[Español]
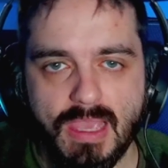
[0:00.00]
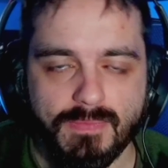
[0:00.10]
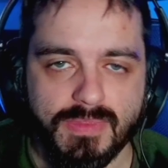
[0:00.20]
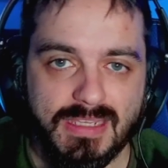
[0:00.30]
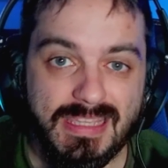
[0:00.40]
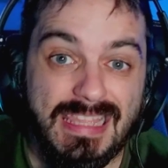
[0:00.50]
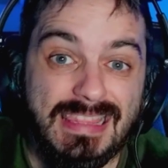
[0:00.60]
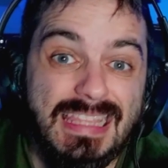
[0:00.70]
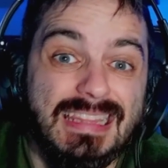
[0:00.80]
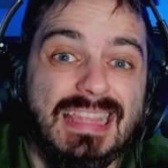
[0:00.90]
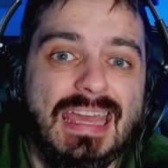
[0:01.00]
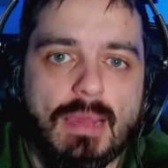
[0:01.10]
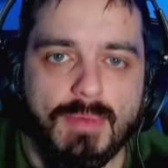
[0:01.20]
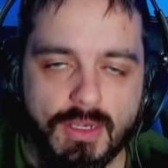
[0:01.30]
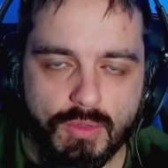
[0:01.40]
antes de intentar
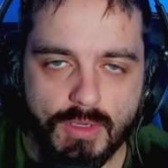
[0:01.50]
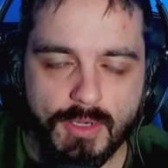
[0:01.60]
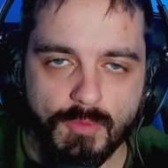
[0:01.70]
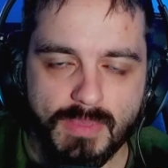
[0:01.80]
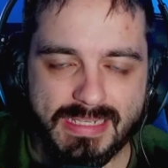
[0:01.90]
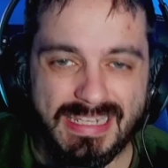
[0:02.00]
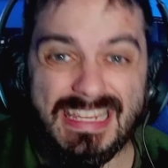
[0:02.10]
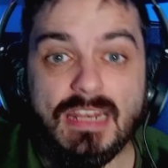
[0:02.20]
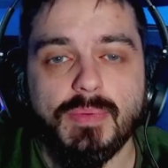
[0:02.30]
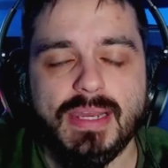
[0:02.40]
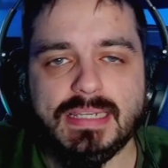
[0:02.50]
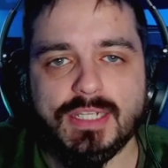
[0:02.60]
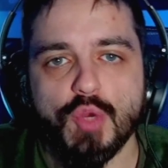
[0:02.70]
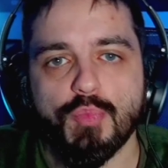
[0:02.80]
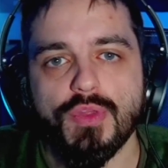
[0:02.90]
hablar con Leo Messi si el Barça
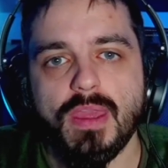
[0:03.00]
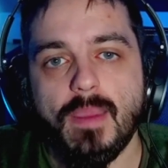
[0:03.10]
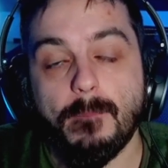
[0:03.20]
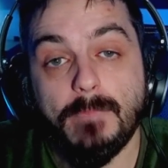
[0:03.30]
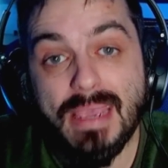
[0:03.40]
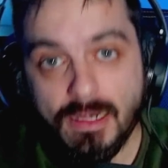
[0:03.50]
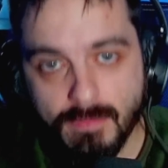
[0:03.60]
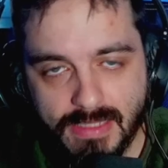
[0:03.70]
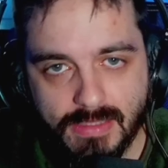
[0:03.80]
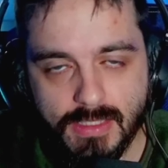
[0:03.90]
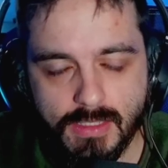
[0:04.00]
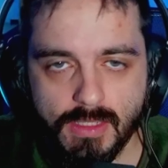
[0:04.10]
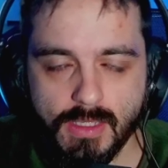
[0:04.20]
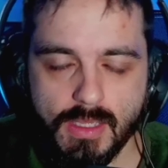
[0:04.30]
se lo puede permitir,